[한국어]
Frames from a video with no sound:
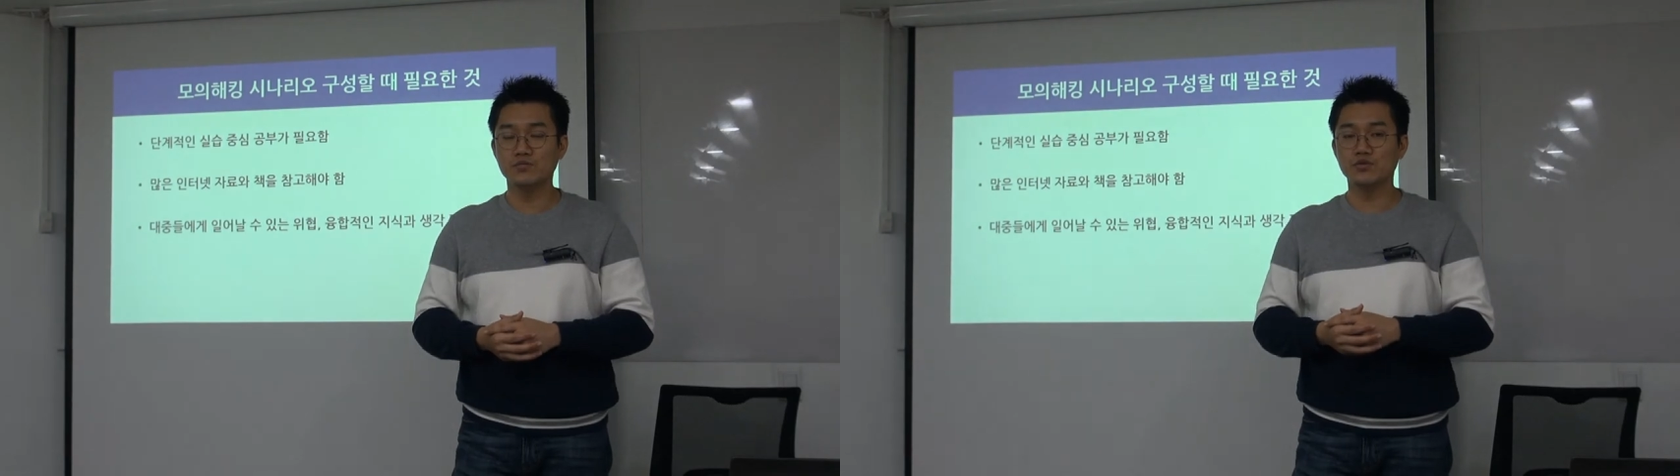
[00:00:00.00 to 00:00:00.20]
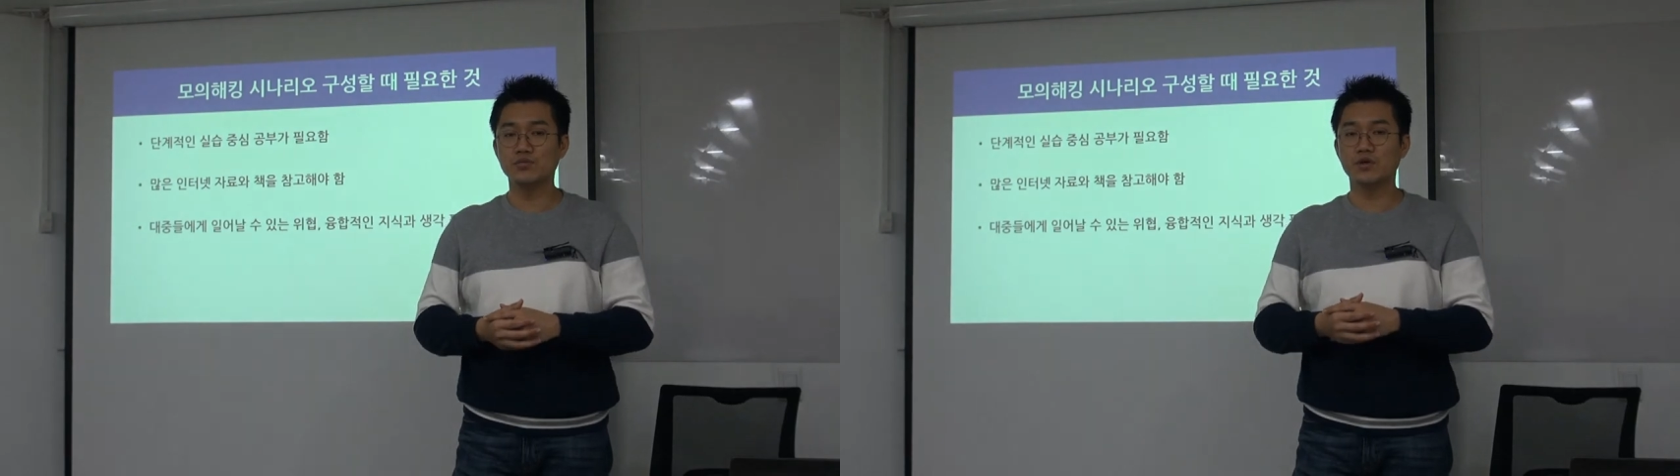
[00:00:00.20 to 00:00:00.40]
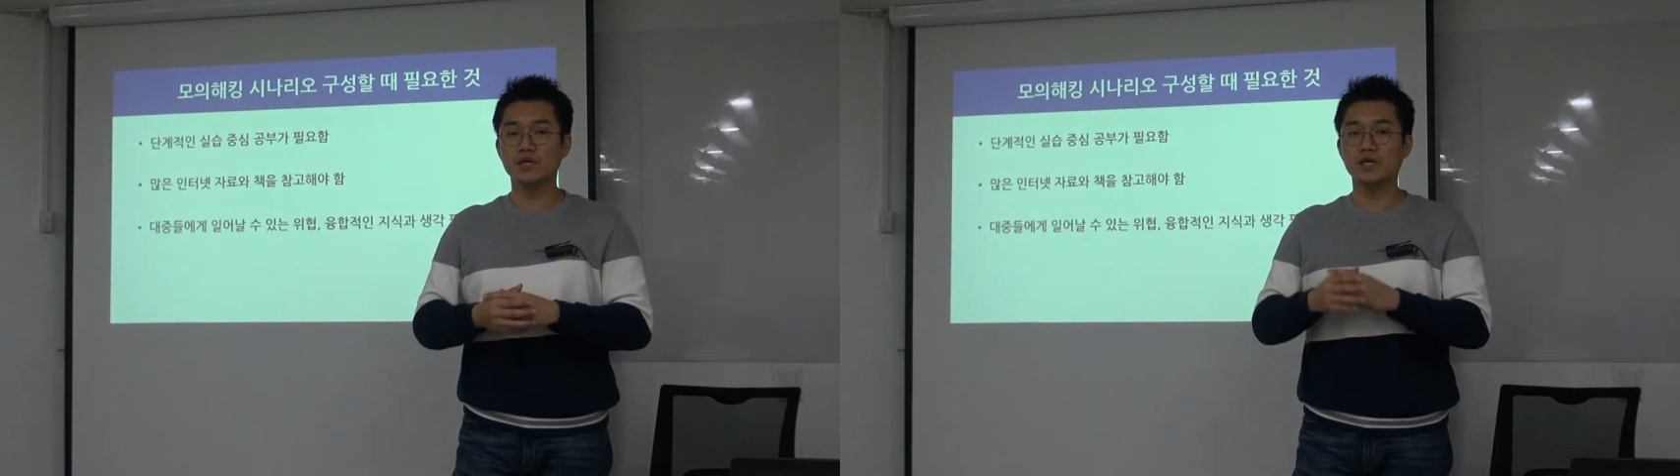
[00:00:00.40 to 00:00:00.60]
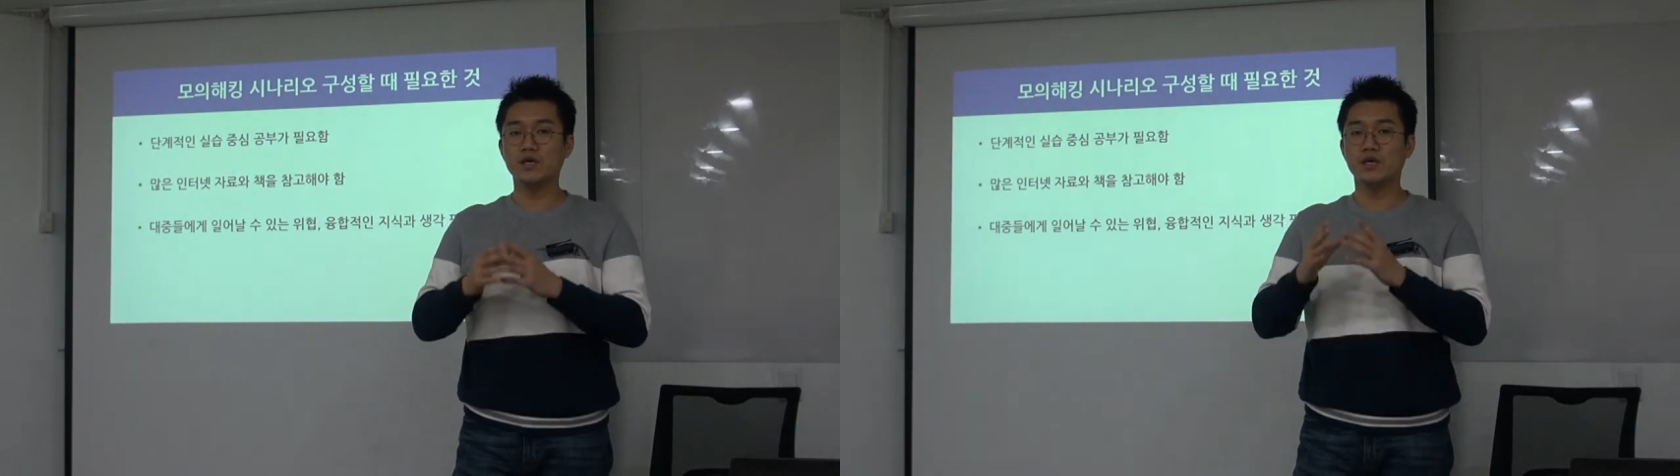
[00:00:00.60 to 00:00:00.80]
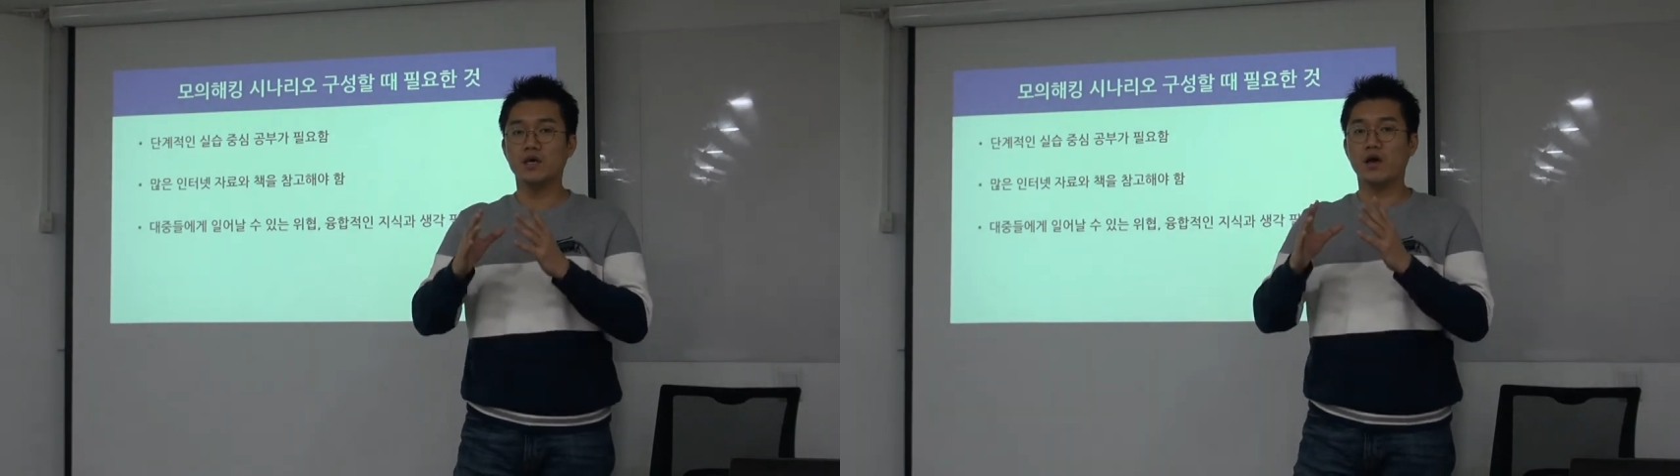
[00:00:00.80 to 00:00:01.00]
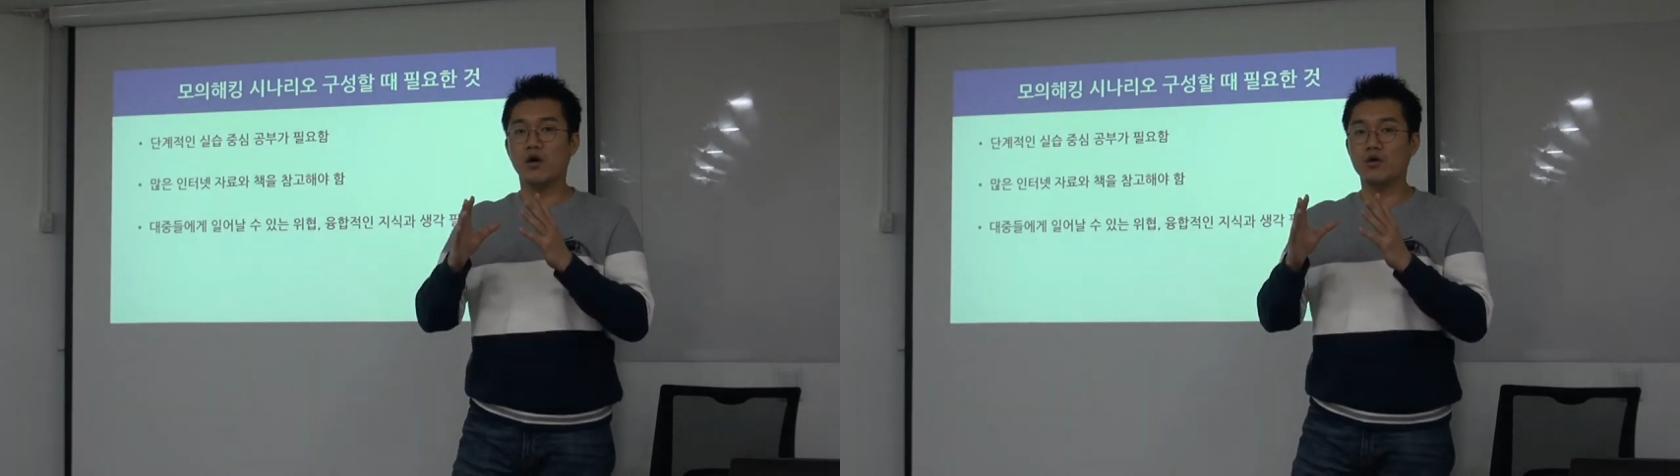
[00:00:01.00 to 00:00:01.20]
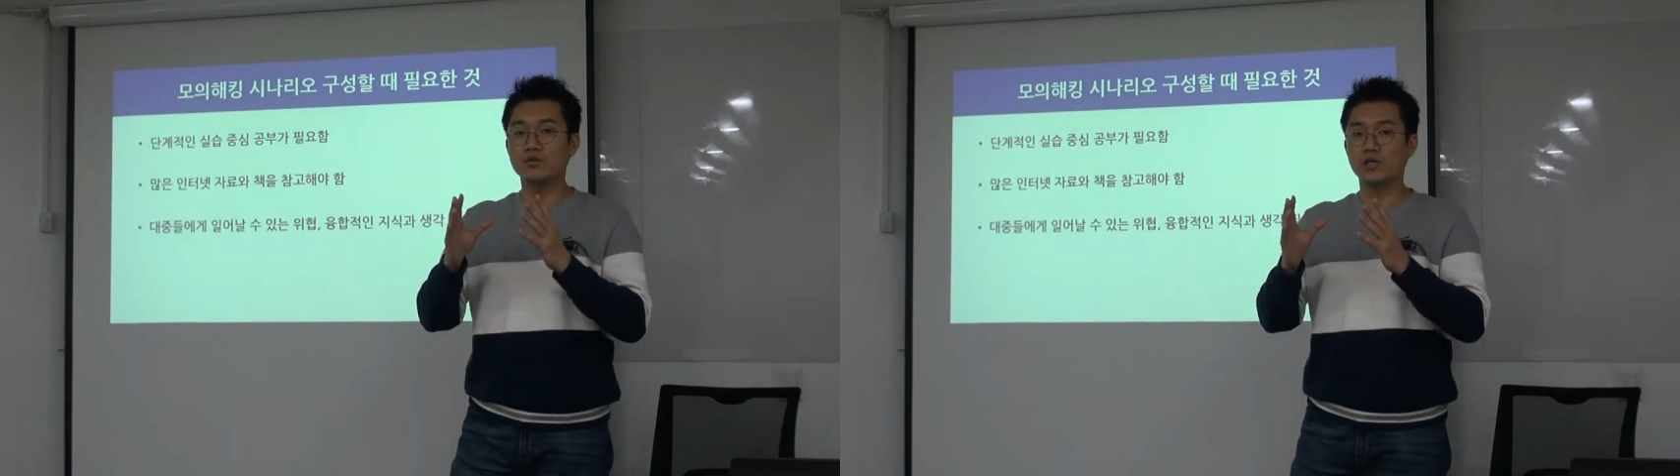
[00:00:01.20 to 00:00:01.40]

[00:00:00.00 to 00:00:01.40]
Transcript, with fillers: 분명히 어,